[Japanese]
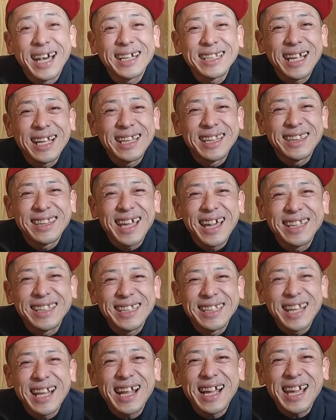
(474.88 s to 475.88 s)
な方に伝え
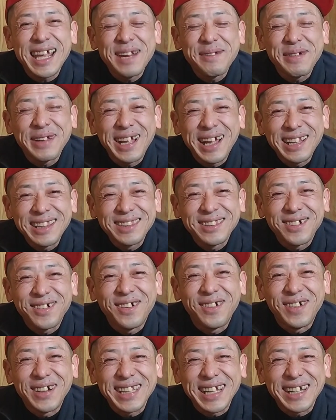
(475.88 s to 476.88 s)
ていただければな
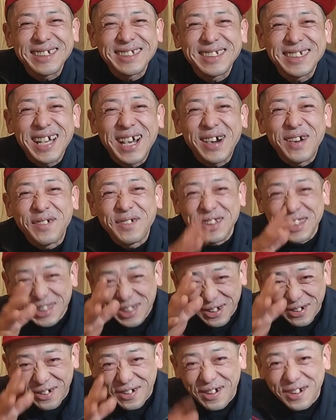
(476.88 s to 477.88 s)
と私は思って
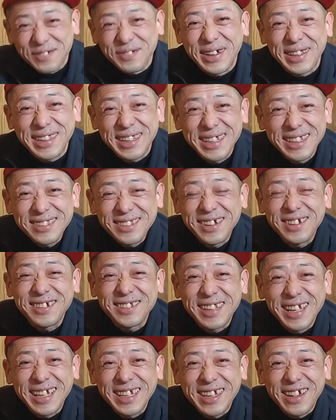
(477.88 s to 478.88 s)
おりますというこ
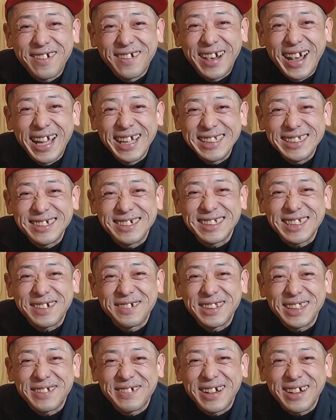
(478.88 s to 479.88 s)
とで今日は視聴者の
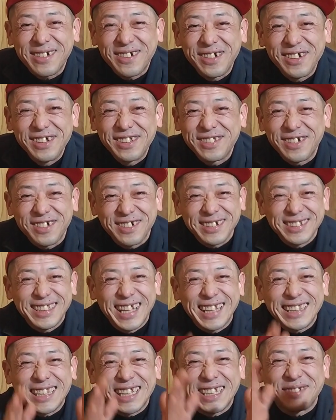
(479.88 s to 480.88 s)
皆様こういうトークに
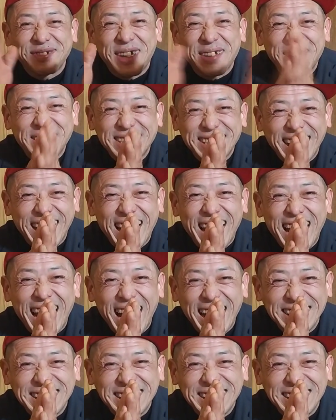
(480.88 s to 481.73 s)
なってしまいましたが